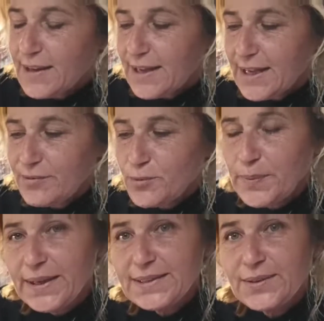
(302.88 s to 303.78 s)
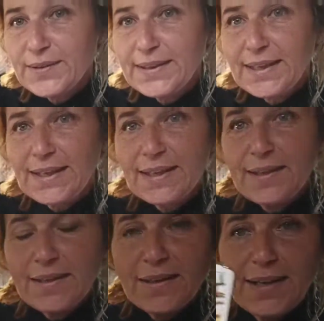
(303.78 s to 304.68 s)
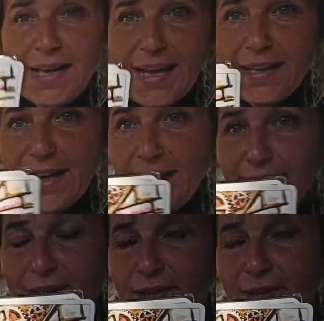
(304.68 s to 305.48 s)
Et vous présenter la carte